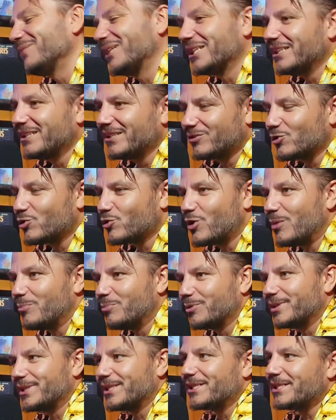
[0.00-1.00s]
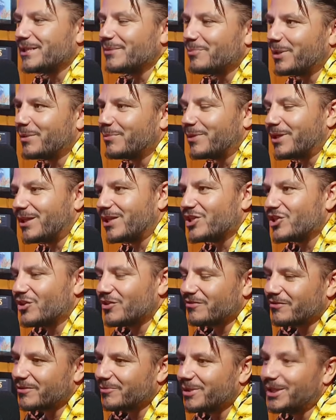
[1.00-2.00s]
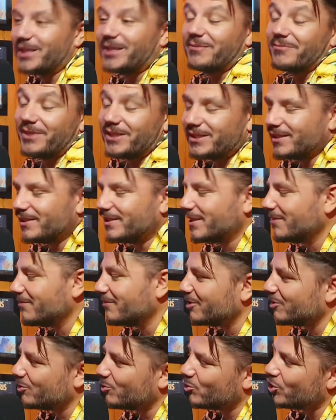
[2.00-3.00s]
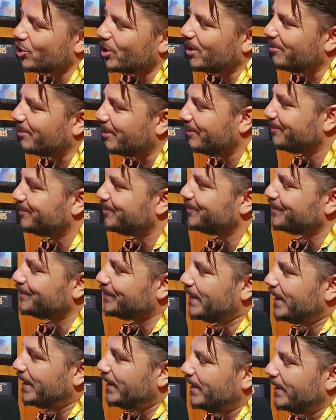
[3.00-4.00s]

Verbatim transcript: Mani, toujours un peu dissipé par la jante féminine, mais c'est ce qui ah, fait son bah, chat. Donc ils y vont.